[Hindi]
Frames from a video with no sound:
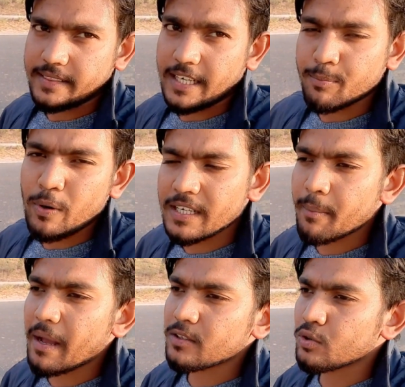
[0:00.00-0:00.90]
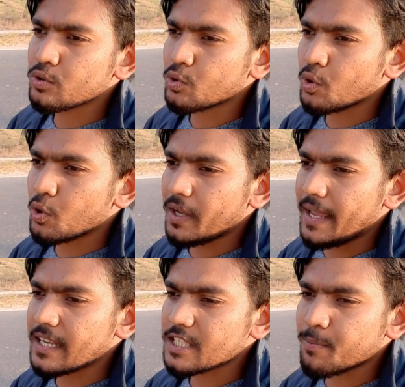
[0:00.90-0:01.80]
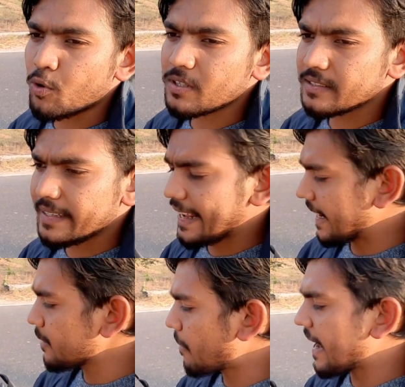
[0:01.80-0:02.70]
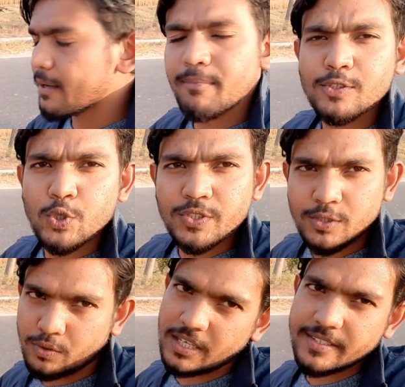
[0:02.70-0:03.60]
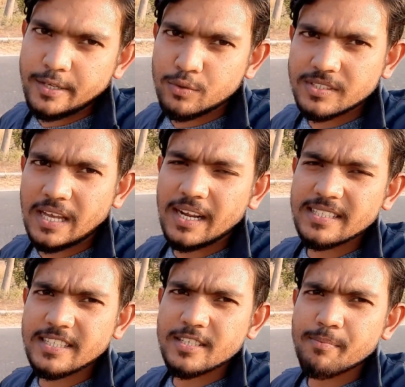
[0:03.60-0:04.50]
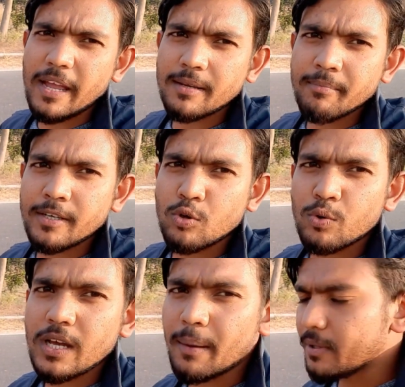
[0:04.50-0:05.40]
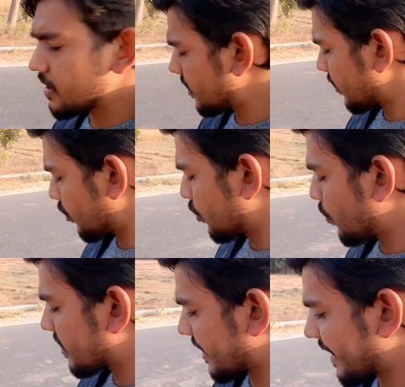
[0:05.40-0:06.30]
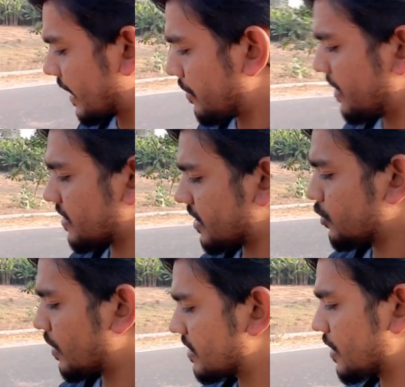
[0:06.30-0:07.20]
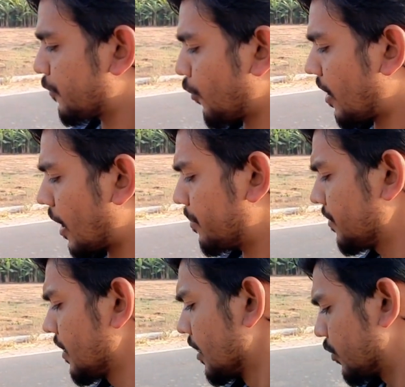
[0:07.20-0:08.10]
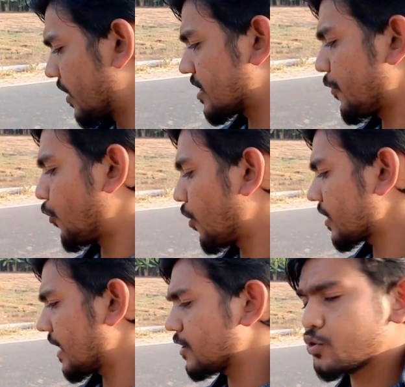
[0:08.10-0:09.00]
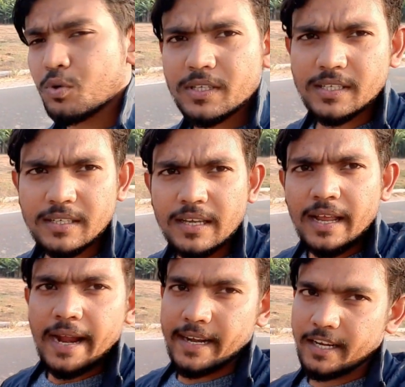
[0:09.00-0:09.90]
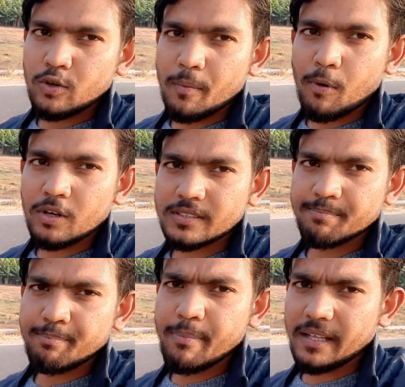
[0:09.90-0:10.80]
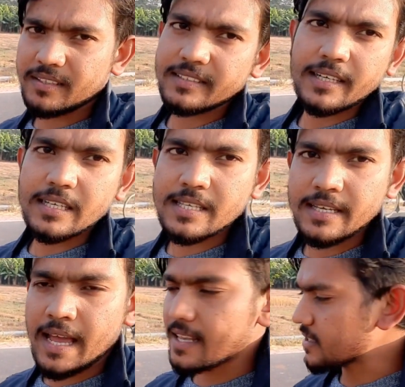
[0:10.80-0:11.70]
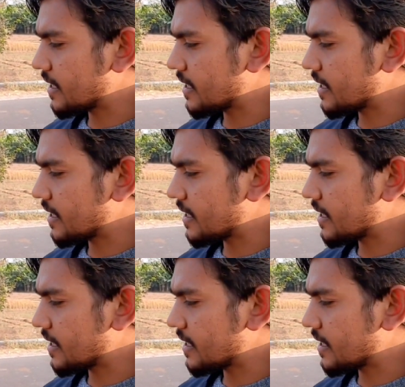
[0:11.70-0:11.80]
थर्ड पॉइंट की बात करूँ तो एक स्पोर्ट नेकेड बाइक में जो चीज़ होना चाहिए वो सारा चीज़ इस बाइक में इंक्लूड है आप देख सकते हो डुअल चैनल ए बी एस है यू एस डी यू एस डी का है जो कि हैंडलिंग को बहुत बेहतर तरीके से इन्हांस